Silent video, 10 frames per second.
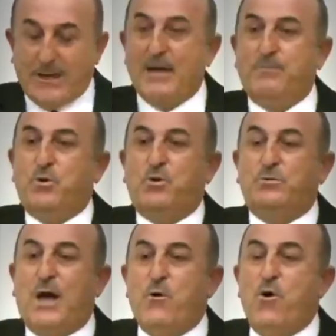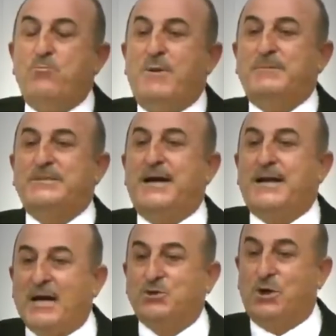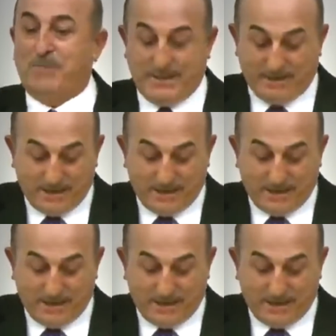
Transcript: Yani bunu övünmemizden rahatsız olmayın